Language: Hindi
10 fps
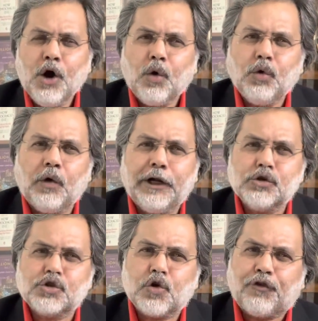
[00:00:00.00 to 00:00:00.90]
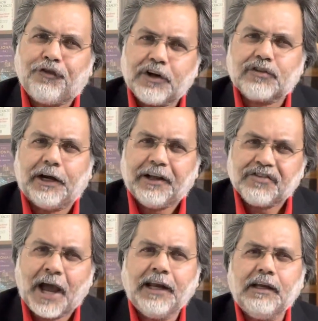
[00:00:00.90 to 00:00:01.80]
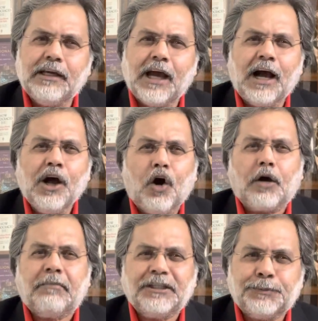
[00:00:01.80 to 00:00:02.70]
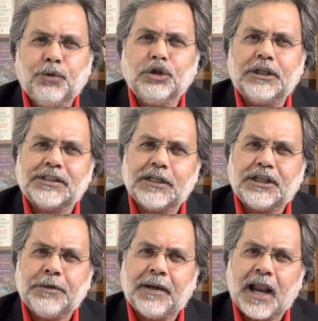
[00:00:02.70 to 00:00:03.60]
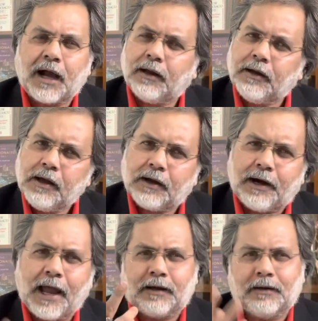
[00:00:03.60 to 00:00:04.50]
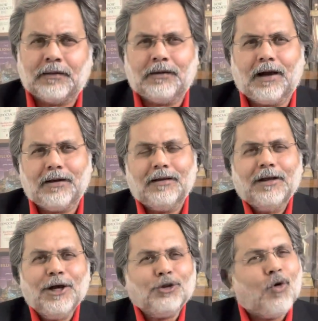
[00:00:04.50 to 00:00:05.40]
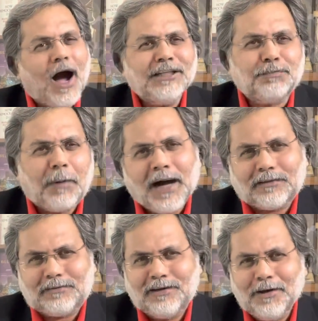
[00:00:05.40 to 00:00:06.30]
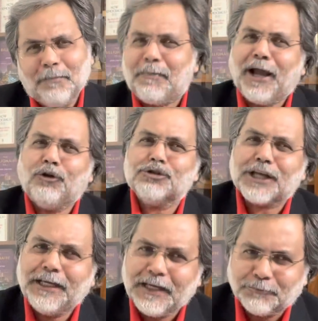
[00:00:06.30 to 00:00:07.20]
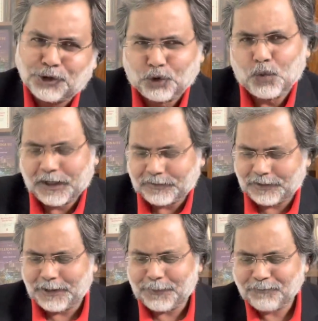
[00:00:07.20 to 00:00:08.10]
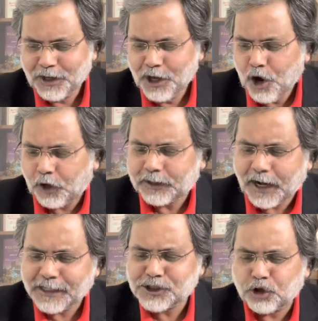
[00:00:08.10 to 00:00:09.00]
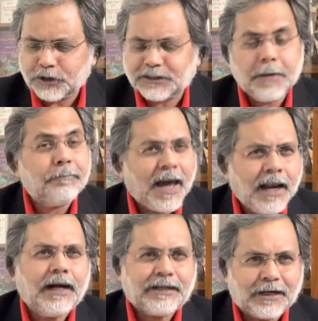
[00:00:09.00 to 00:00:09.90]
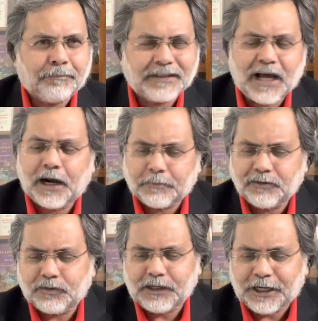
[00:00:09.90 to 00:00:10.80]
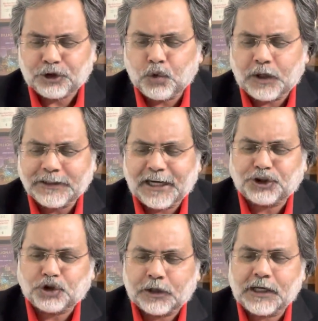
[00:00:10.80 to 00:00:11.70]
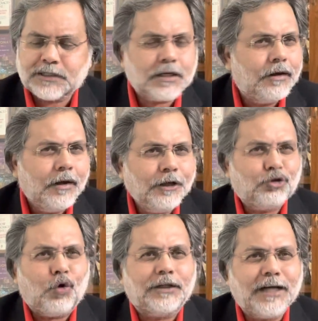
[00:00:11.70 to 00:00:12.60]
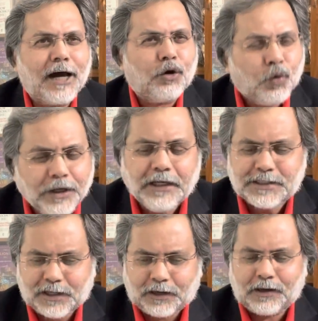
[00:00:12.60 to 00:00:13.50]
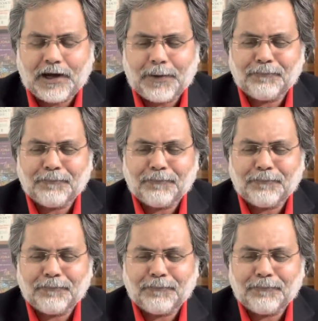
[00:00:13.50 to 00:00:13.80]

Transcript: उन्होंने उसको फिर से डिजाइन किया और मजबूत स्थिति में लाकर खड़ा कर दिया तो आज बात बैंकों से ही हम शुरू करते हैं और खास तौर से पहला टर्म प्रधानमंत्री का 2014 से 2019 तक का